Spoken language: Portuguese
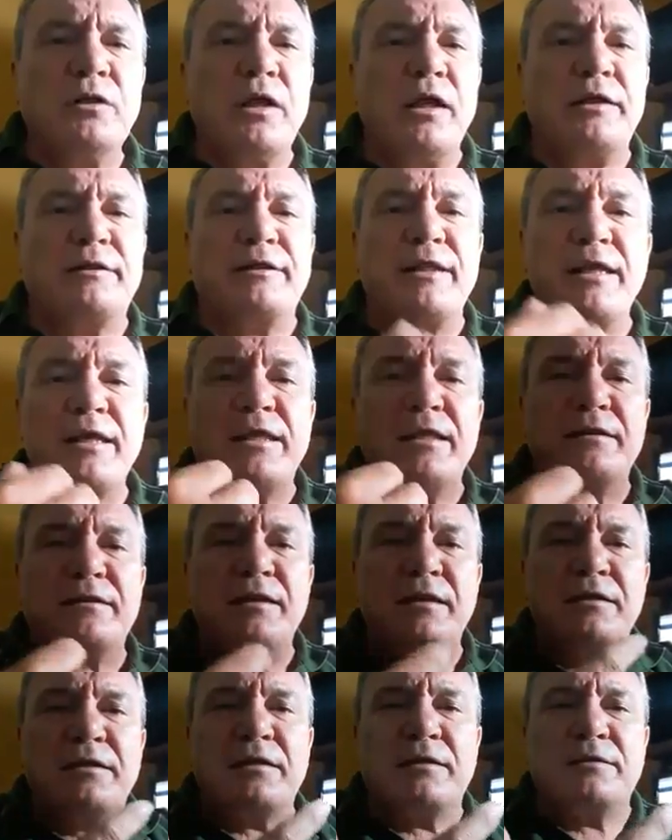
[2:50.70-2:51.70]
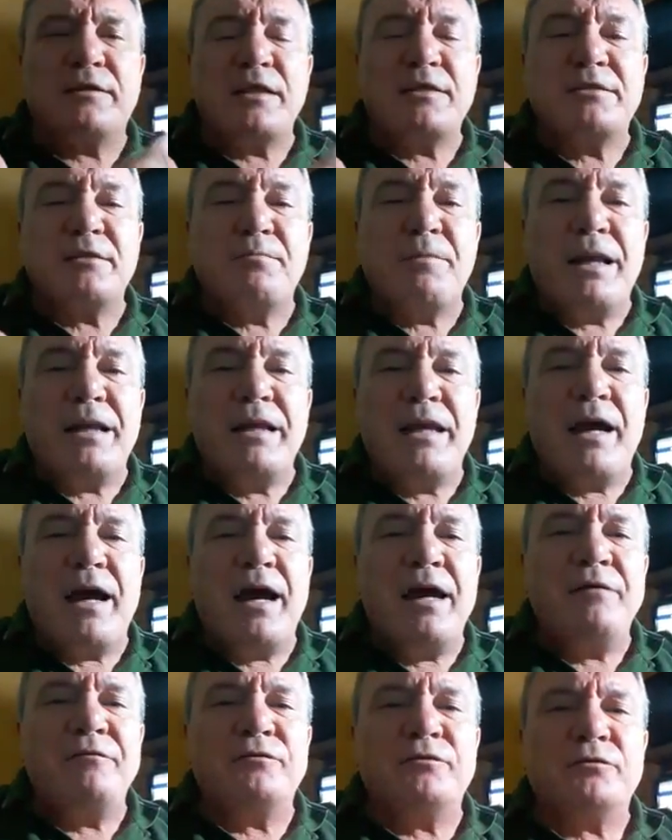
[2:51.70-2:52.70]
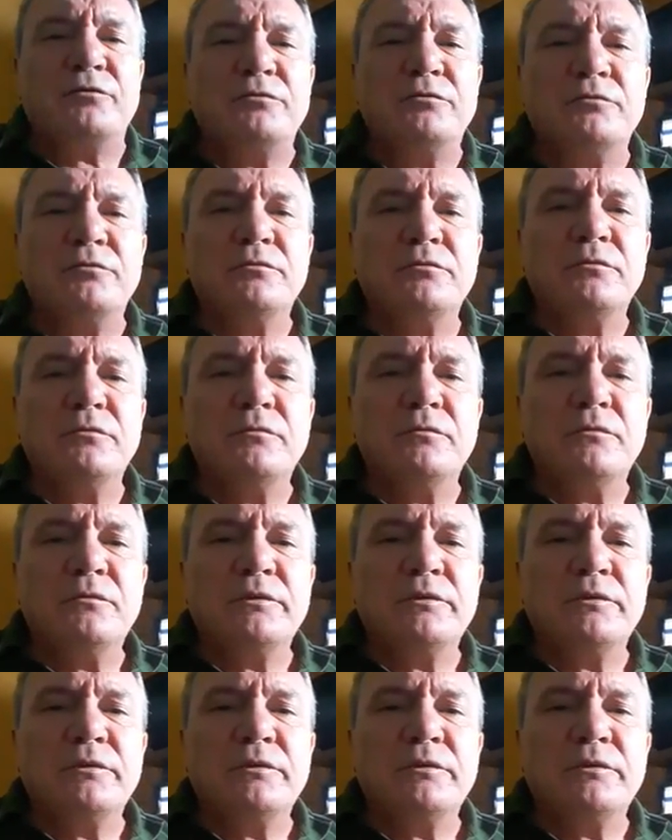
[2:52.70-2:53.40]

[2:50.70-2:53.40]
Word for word: eh, tem que, tem que ser maleável. Ah, tá.